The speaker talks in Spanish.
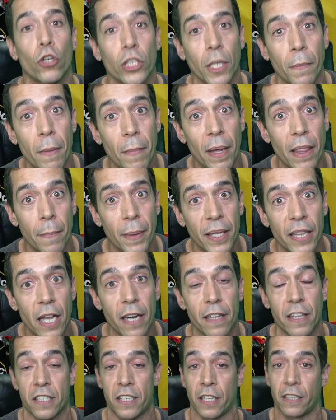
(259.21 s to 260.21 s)
Y luego también va a
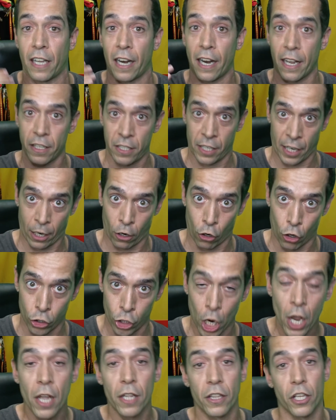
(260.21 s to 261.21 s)
depender de si tenéis
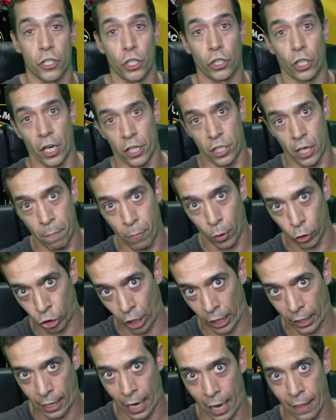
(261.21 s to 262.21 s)
hijos, de si tenéis
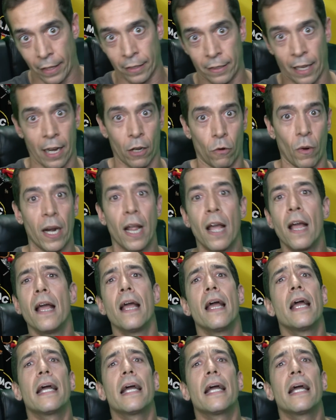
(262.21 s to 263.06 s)
hipoteca, de tal y cual.